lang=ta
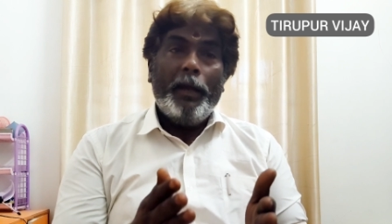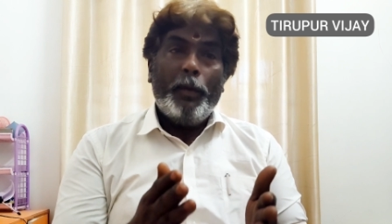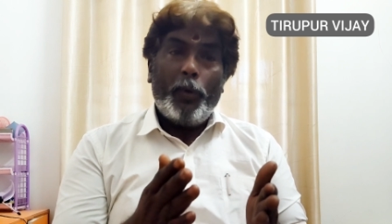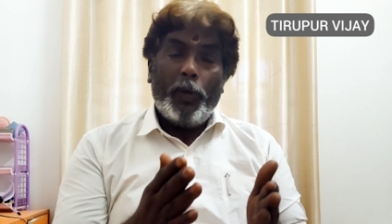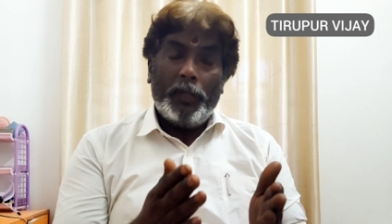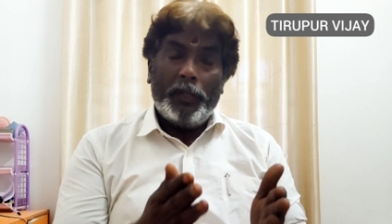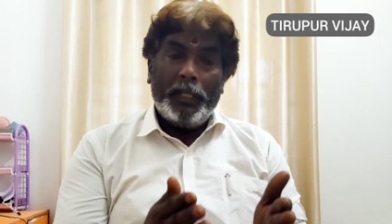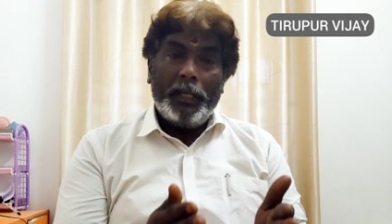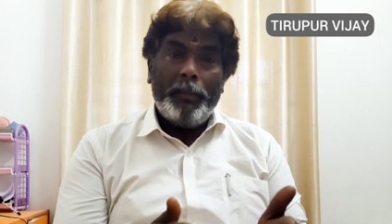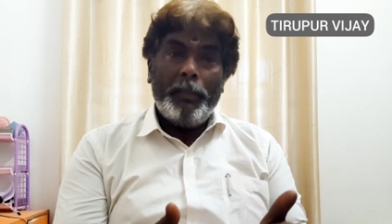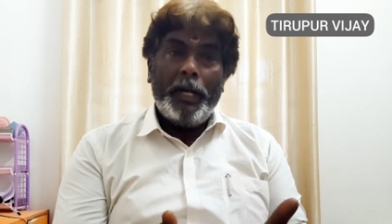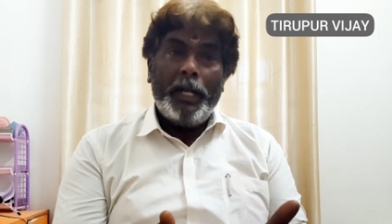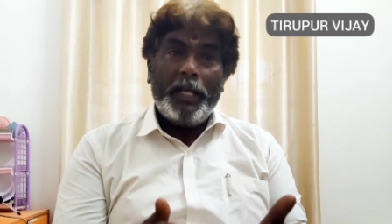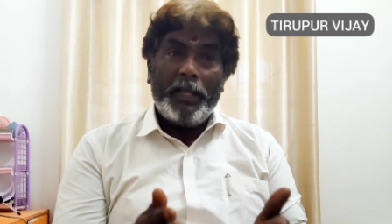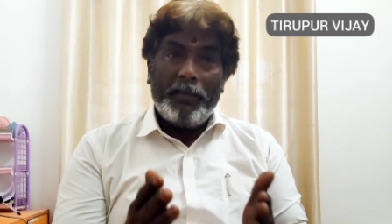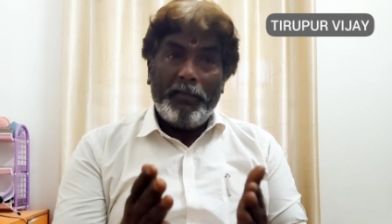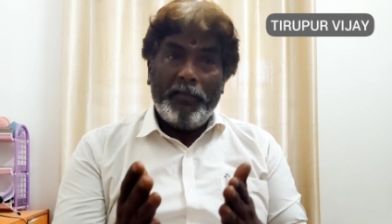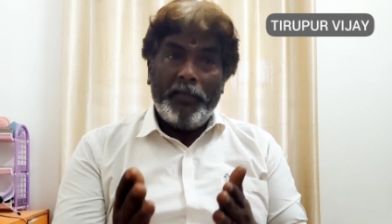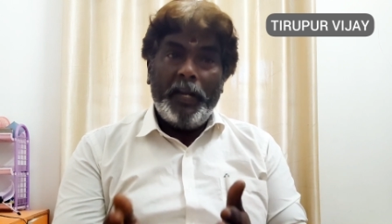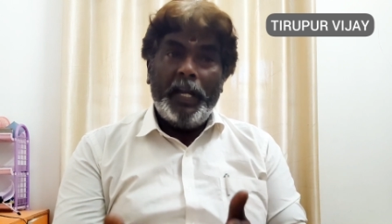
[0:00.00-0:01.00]
குழந்தை
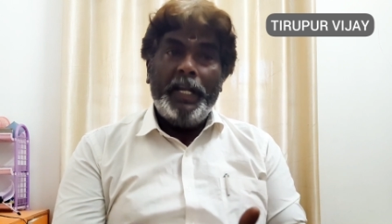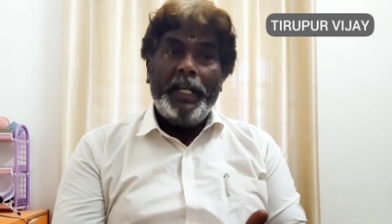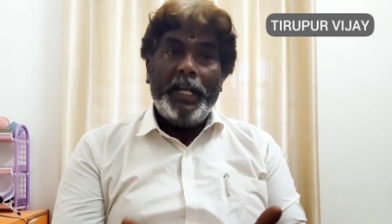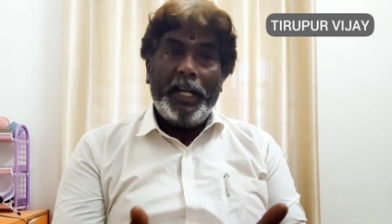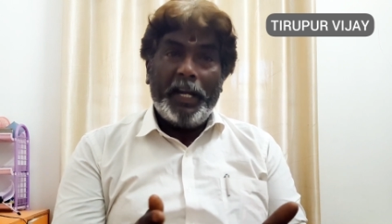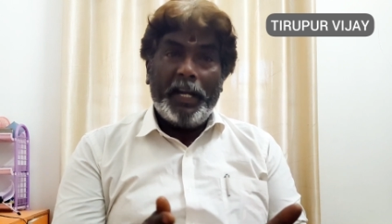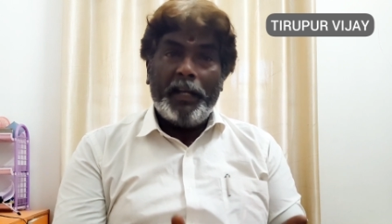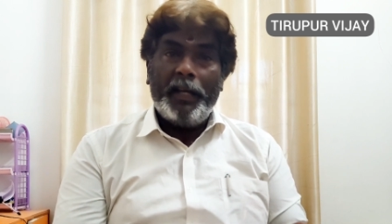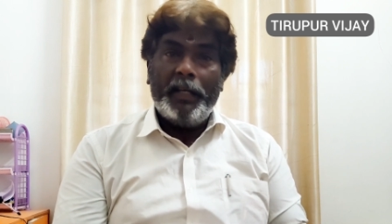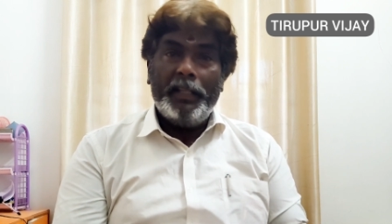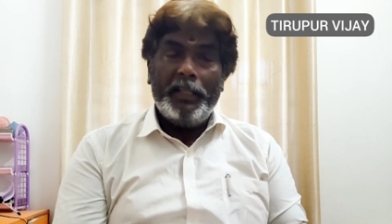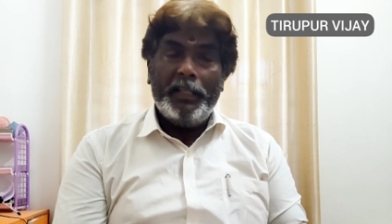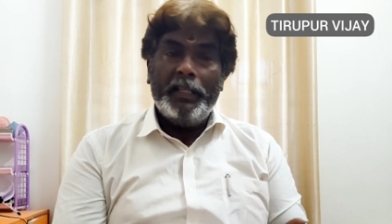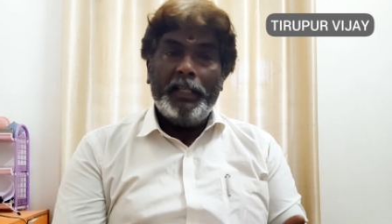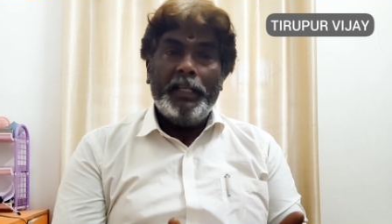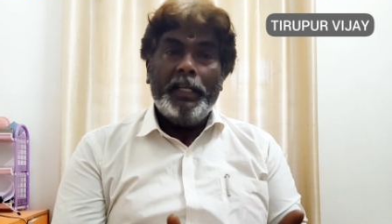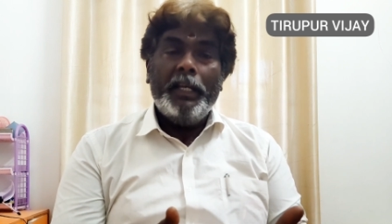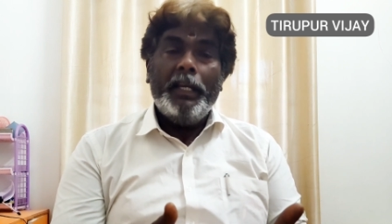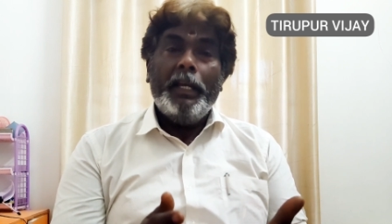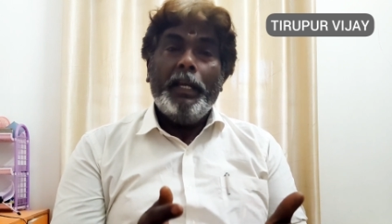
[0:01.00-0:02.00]
பாக்கியம் வேண்டிய இடம் அது
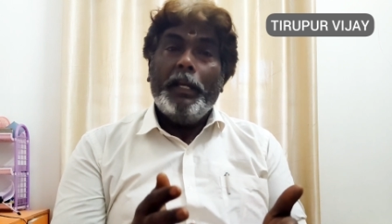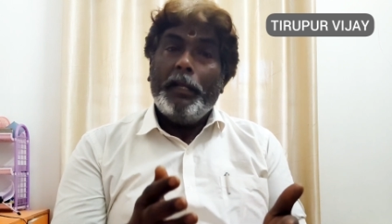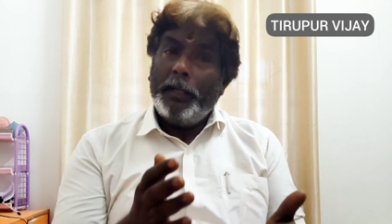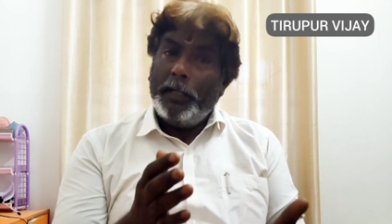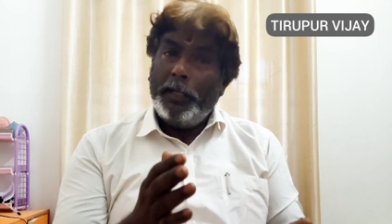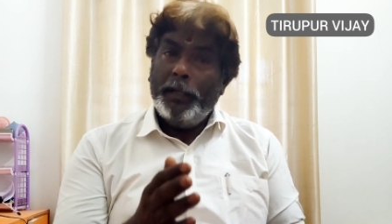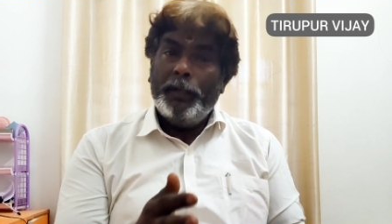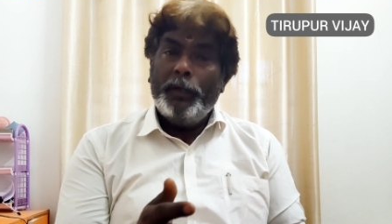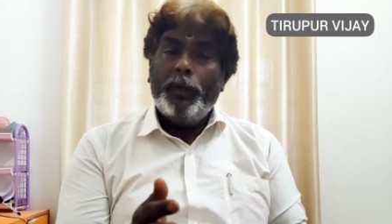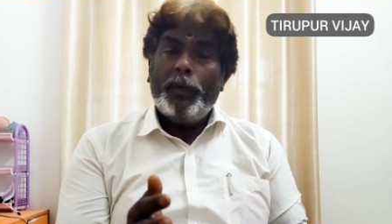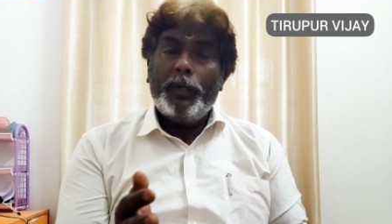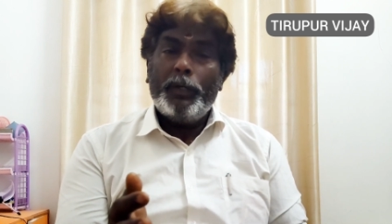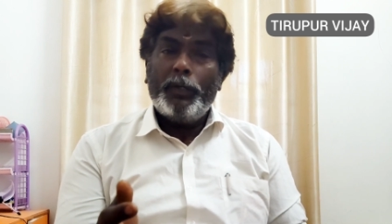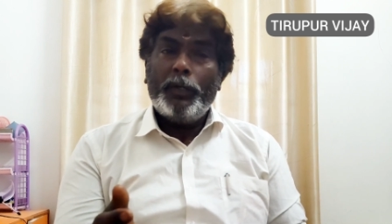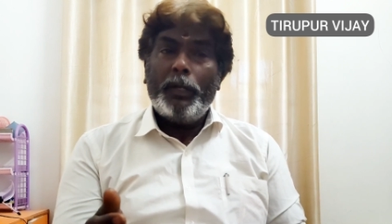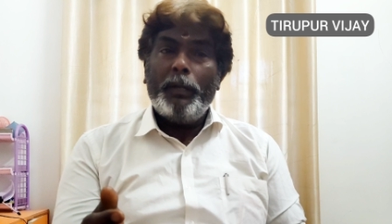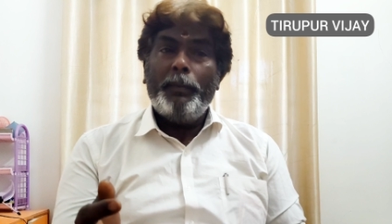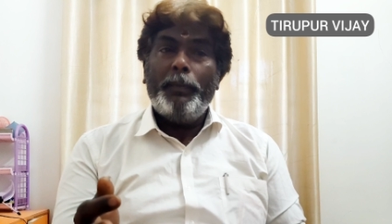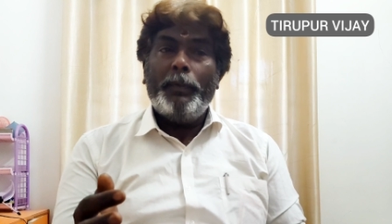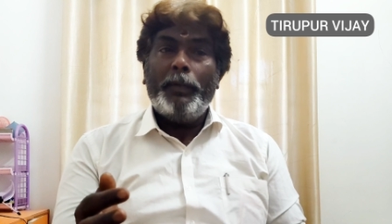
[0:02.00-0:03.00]
இன்னும் கூட
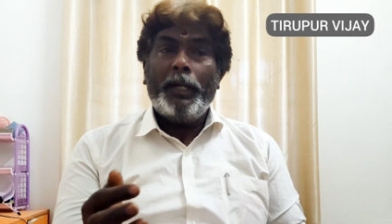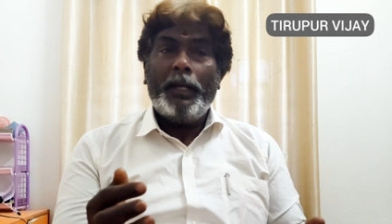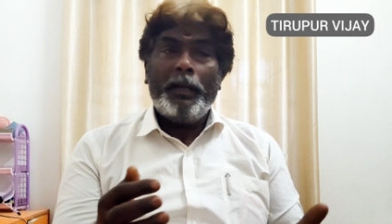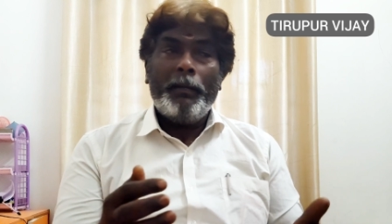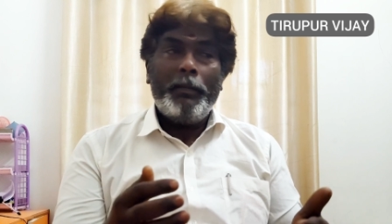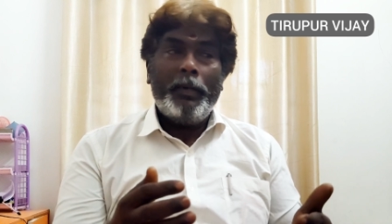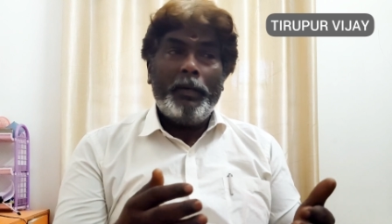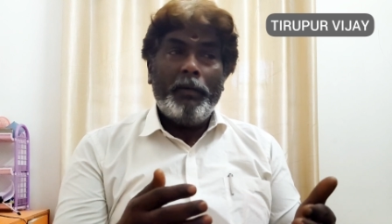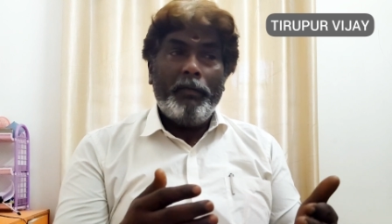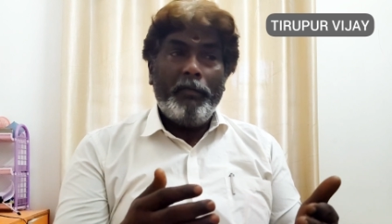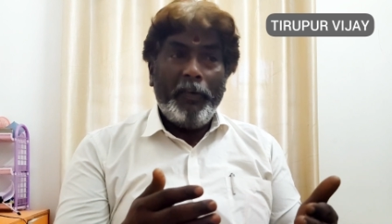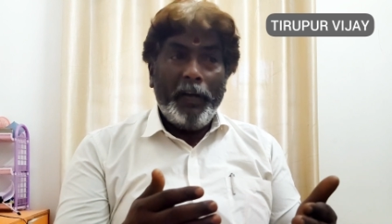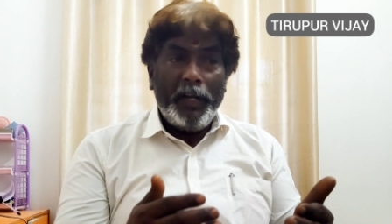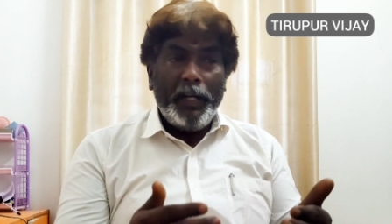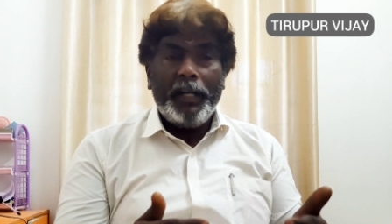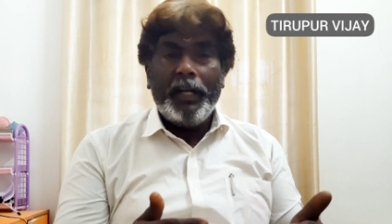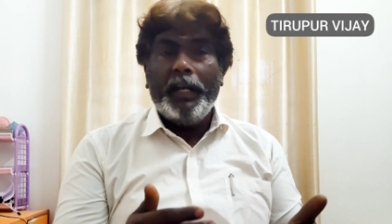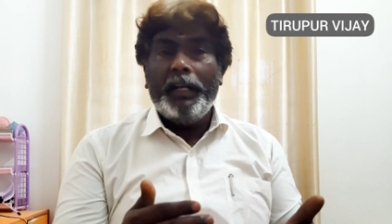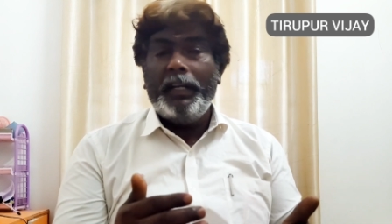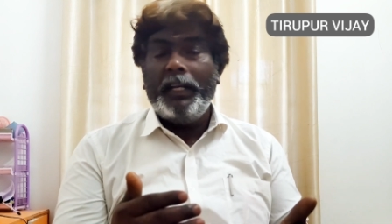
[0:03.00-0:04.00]
சொல்லப்போனால் நம்ம
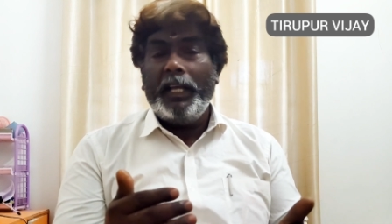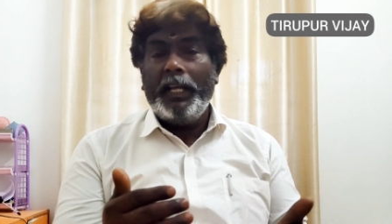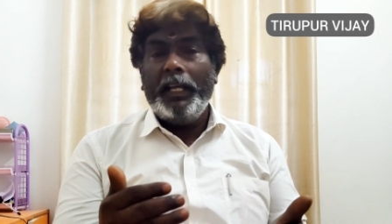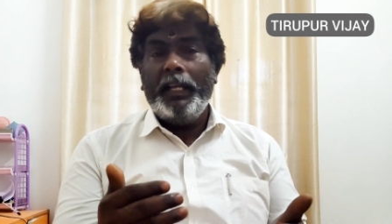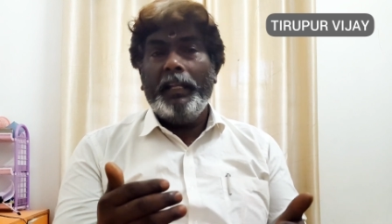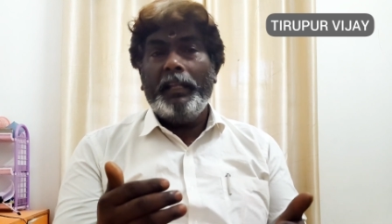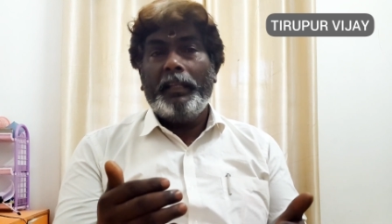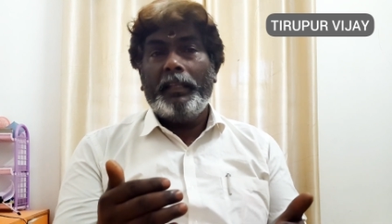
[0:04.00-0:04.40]
வீடு கட்டி